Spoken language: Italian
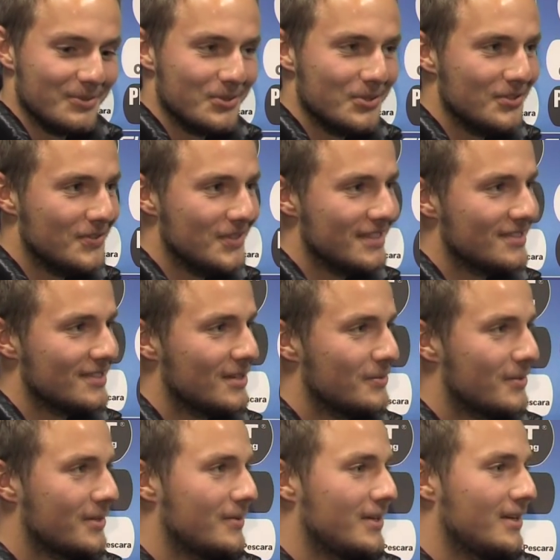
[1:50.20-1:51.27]
più difficile
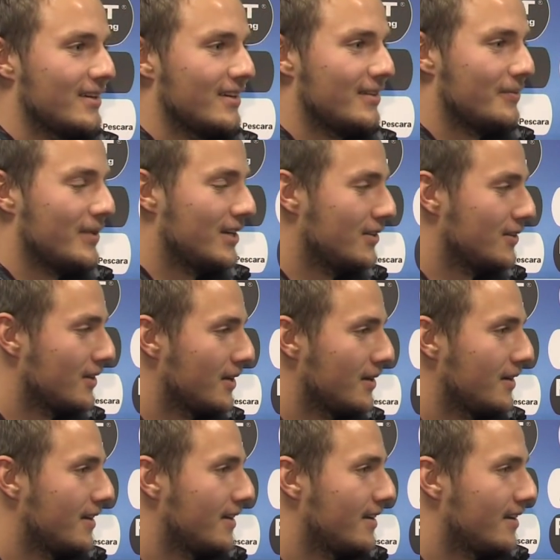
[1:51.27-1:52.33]
per me, è meglio
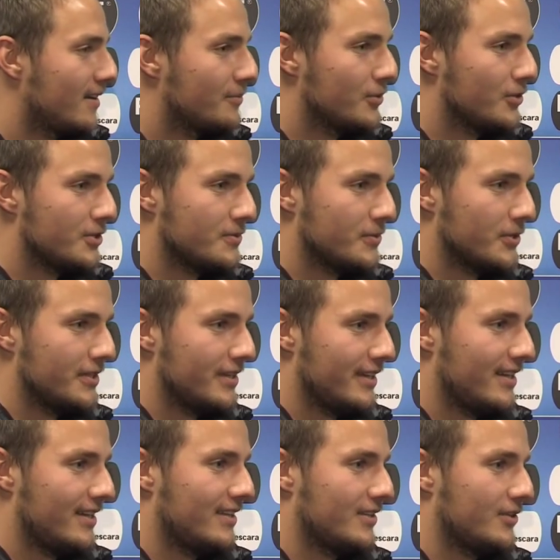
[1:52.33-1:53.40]
che può
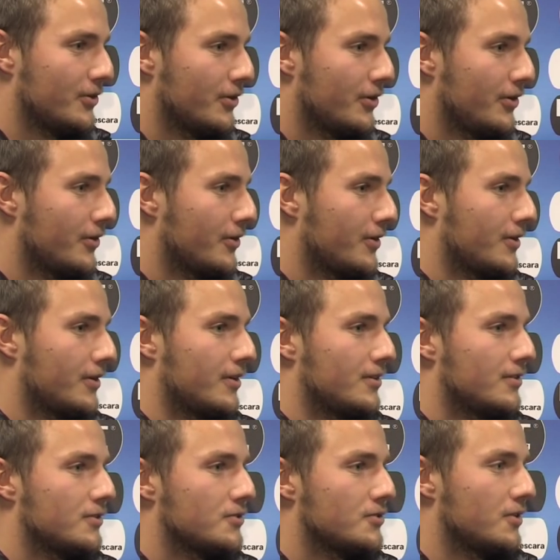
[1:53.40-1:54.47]
rispondere all'allenatore
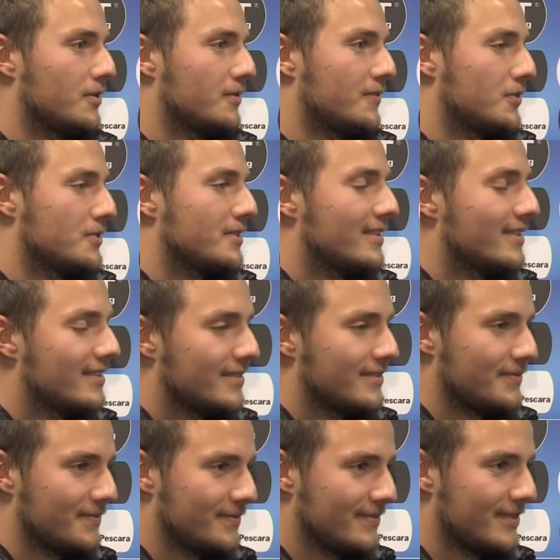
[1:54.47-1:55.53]
o non so, forse
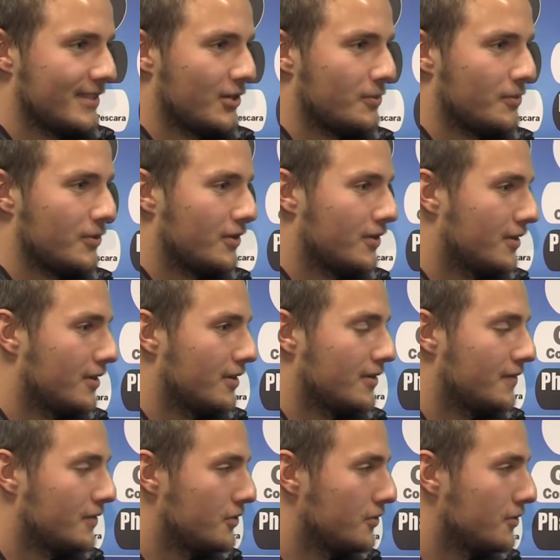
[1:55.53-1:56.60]
tra un
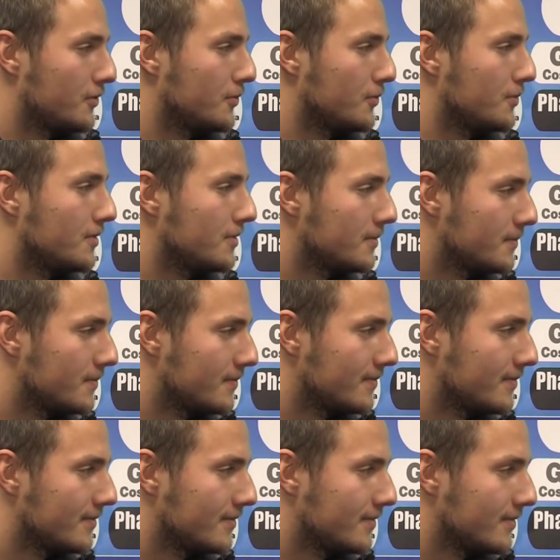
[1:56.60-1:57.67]
po' vedono tutti
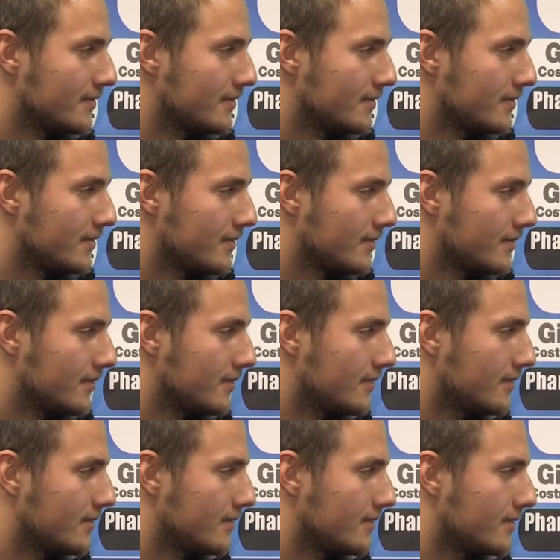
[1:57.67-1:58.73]
però insomma
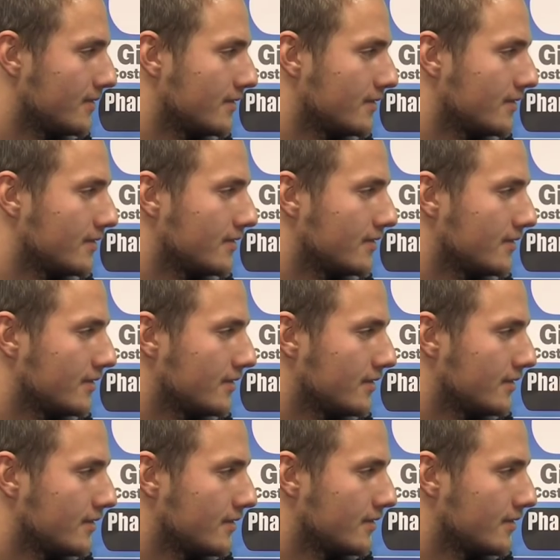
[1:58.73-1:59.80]
bene o male devi